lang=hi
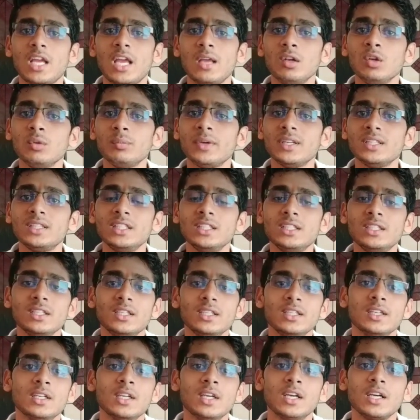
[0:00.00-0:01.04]
एलोपैथिक
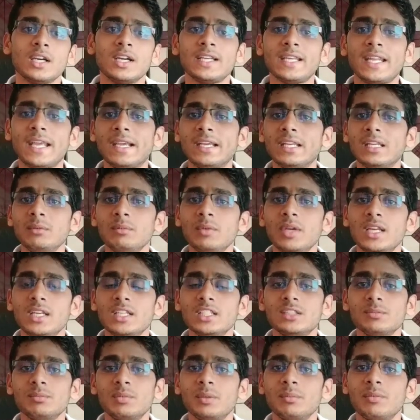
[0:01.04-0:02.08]
कैटेगरी में
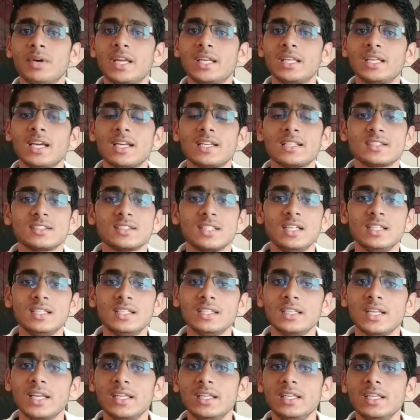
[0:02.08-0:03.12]
इस बीमारी का रिजल्ट
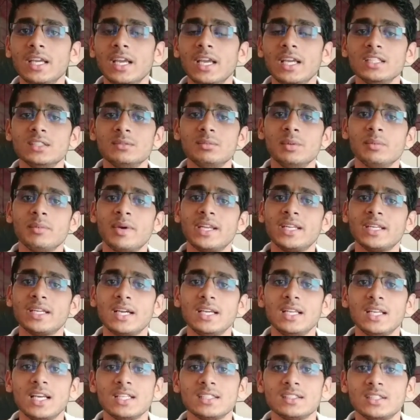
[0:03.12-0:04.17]
नहीं है इस बीमारी का
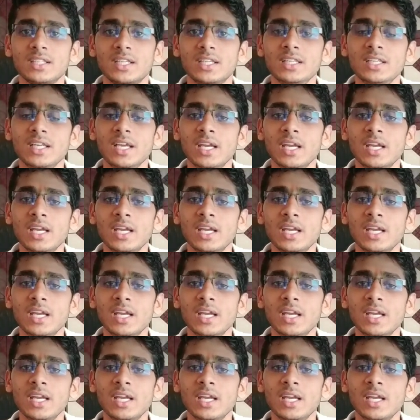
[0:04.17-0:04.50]
इलाज नहीं